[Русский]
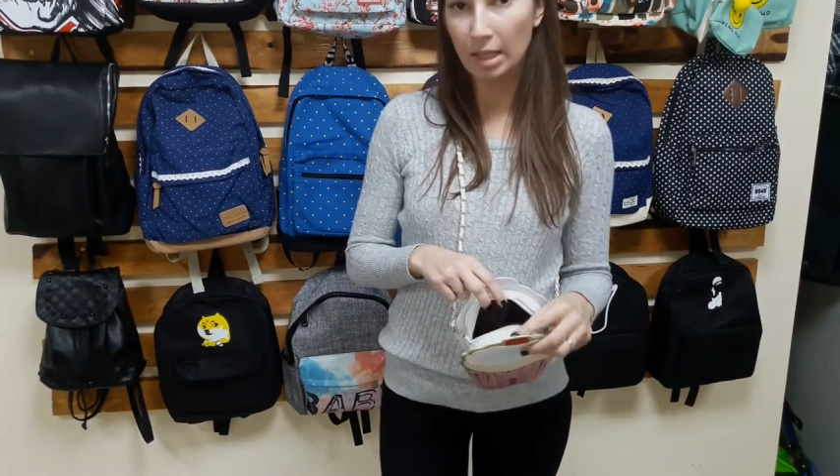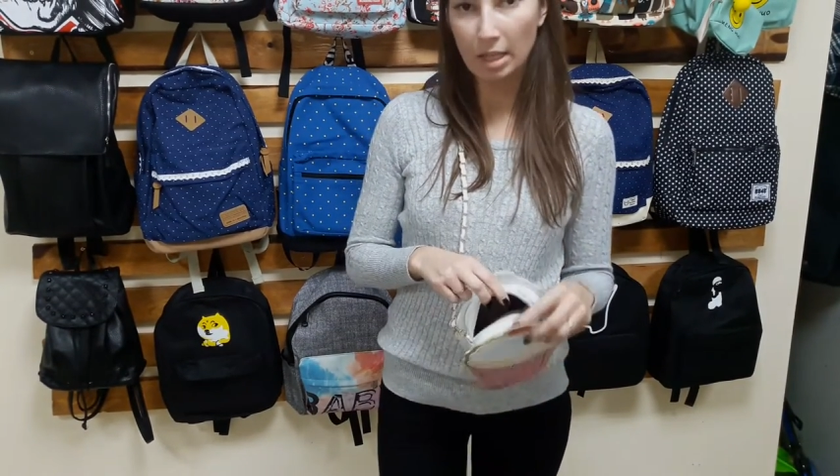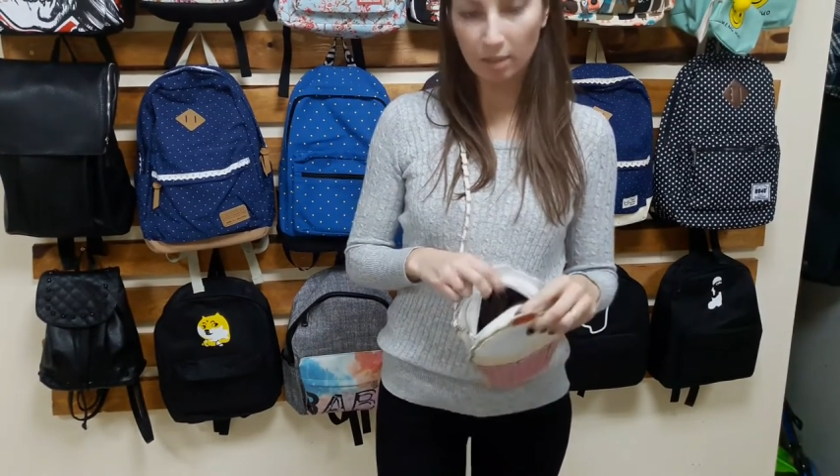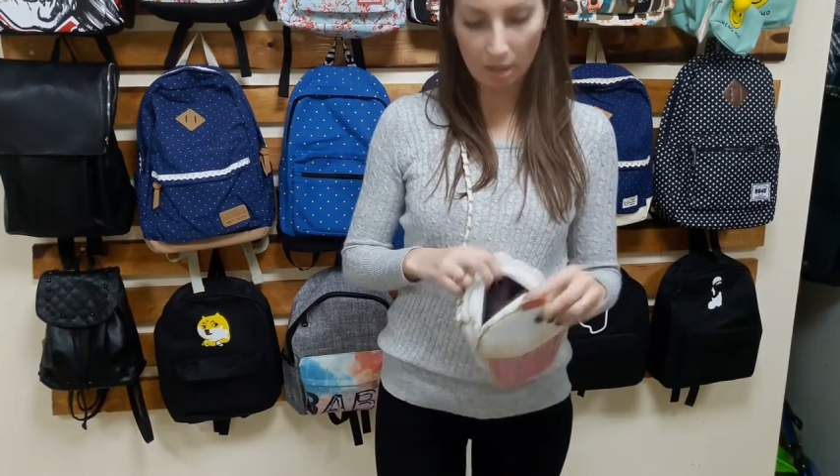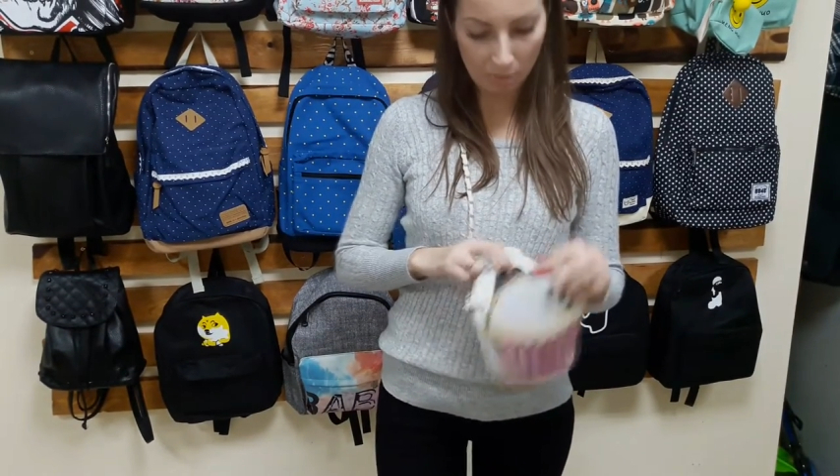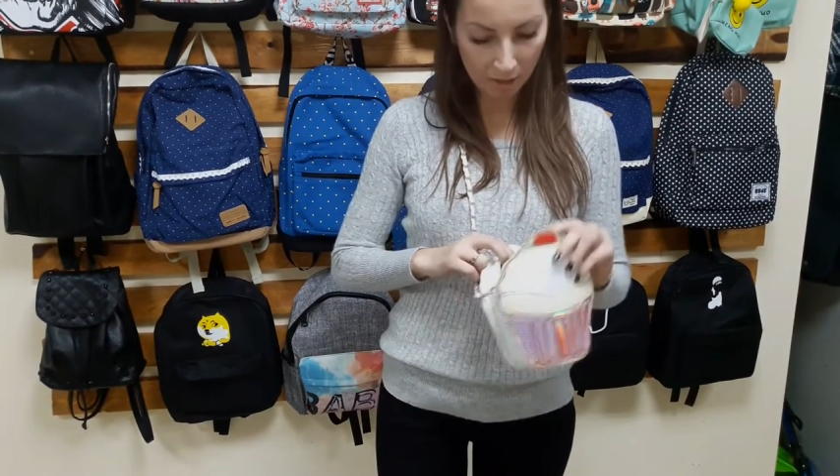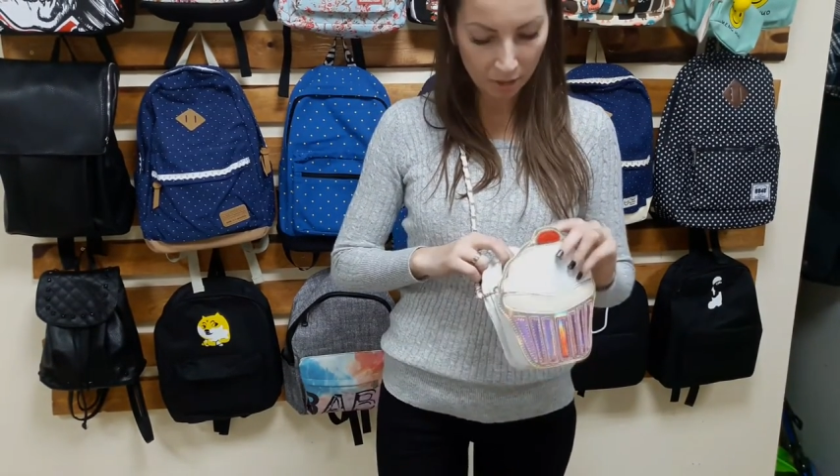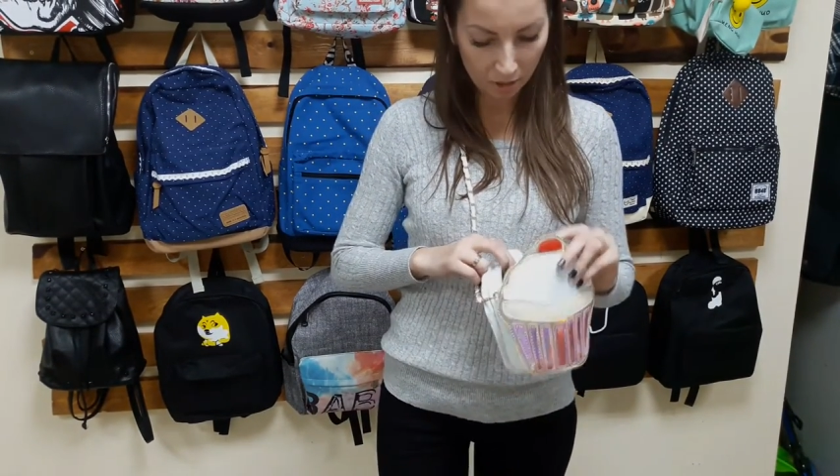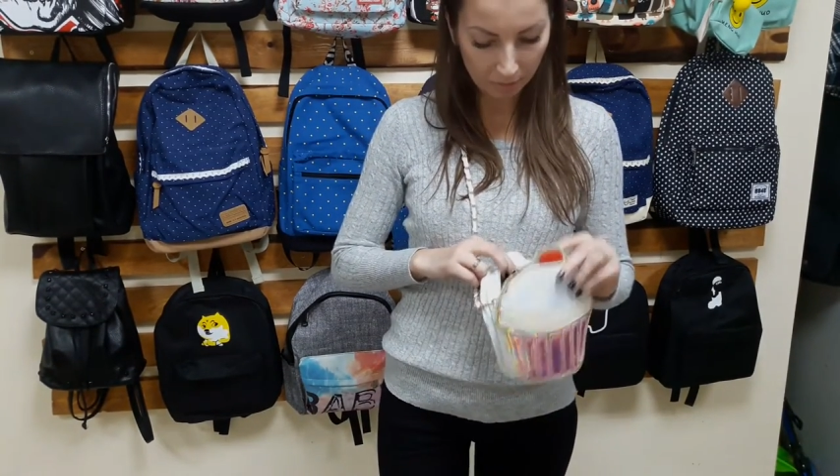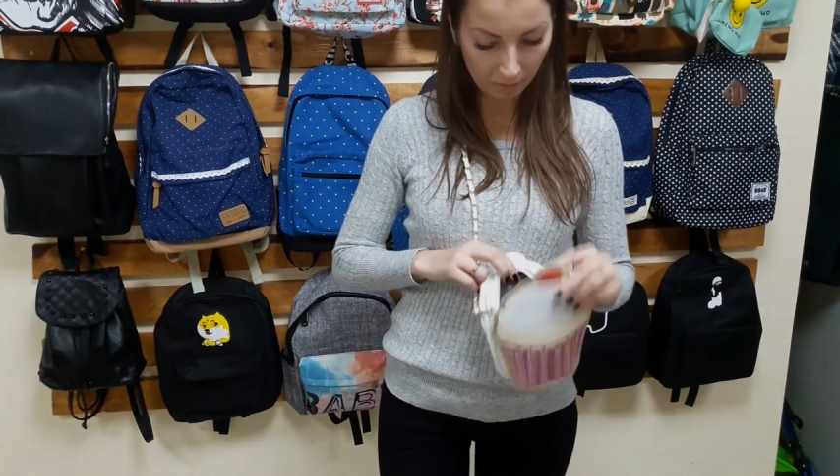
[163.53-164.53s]
нет
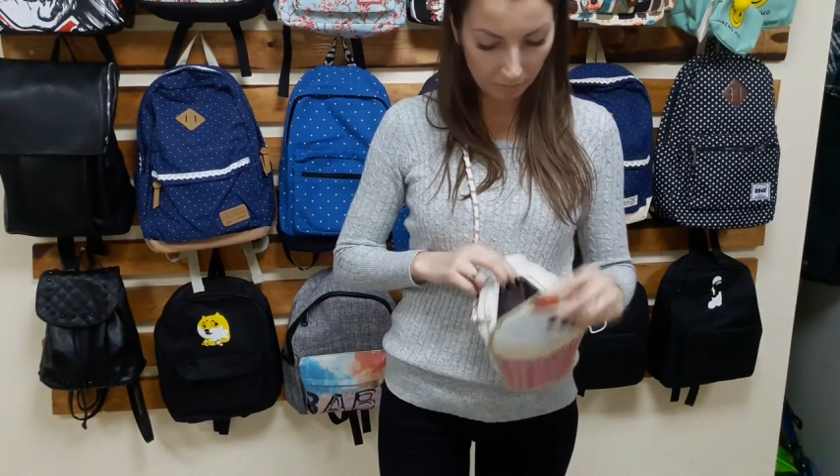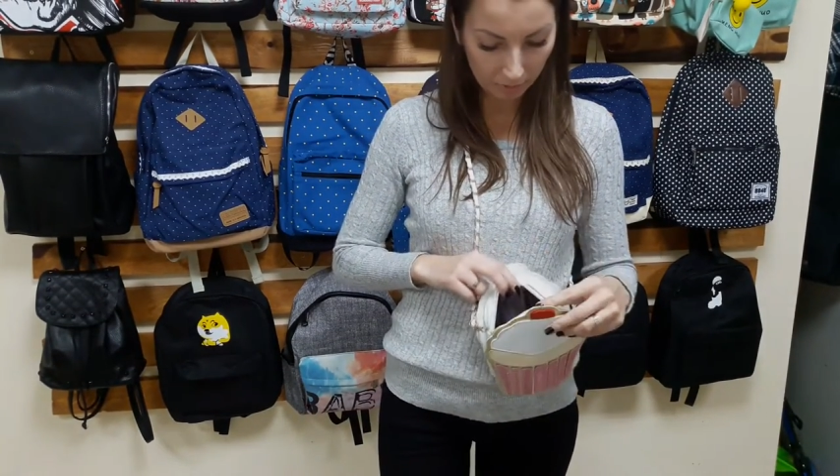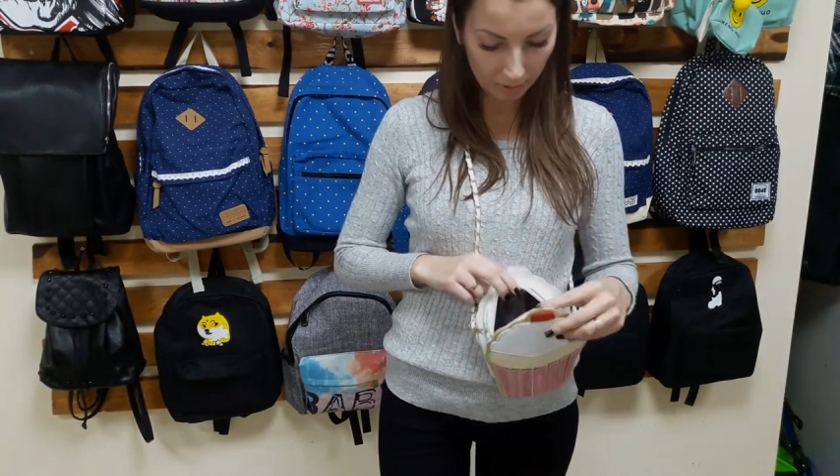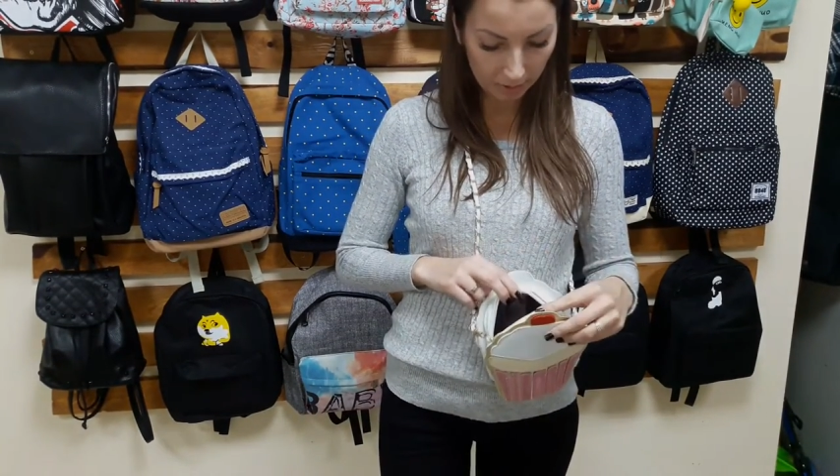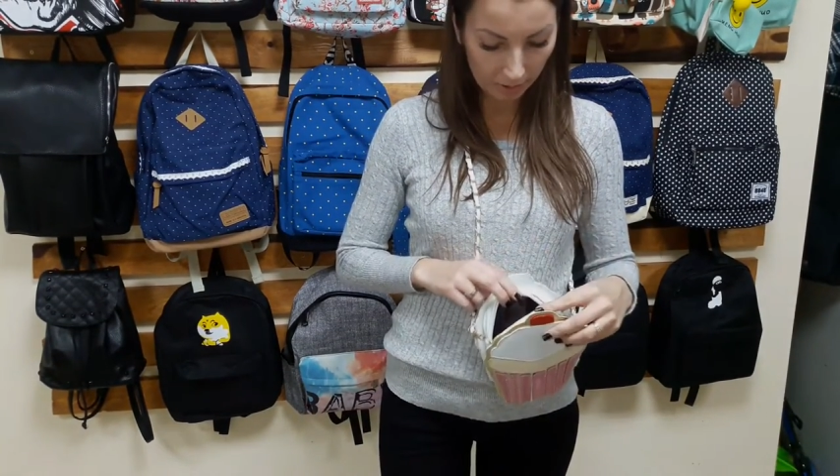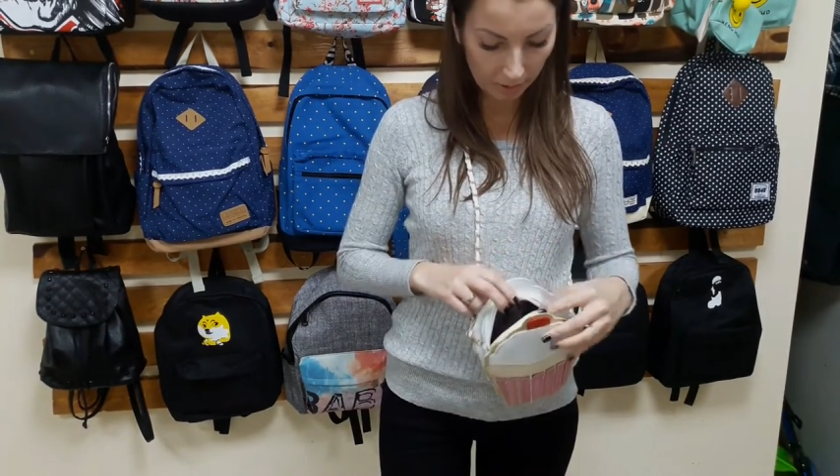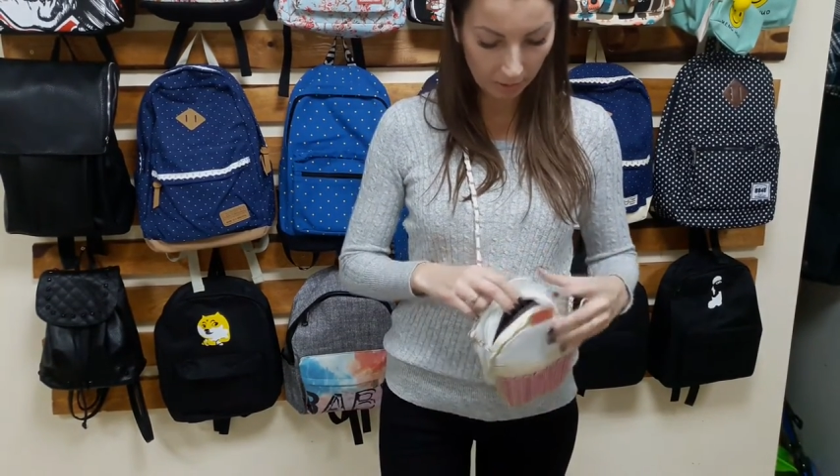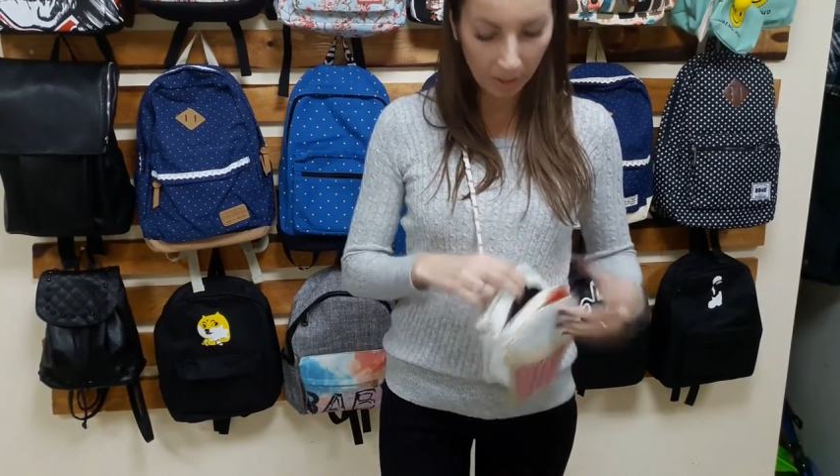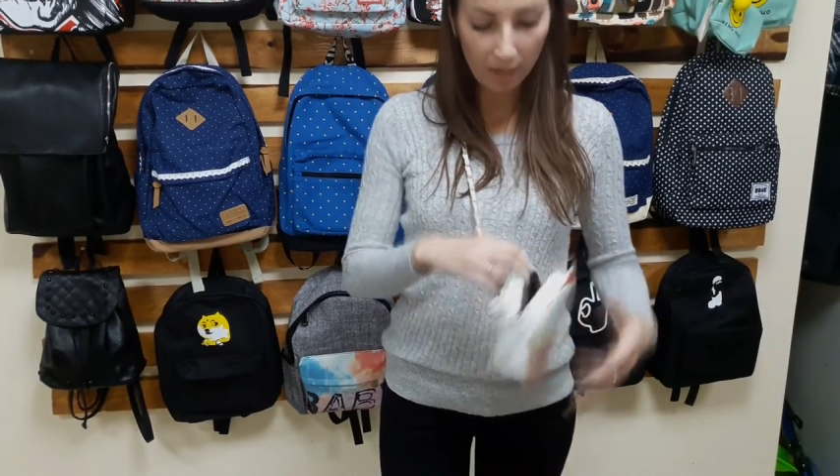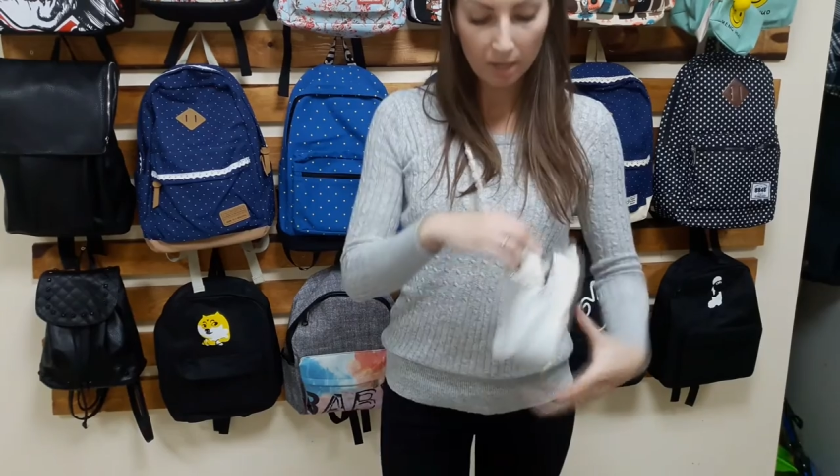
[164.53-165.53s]
карманчиков дополнительных.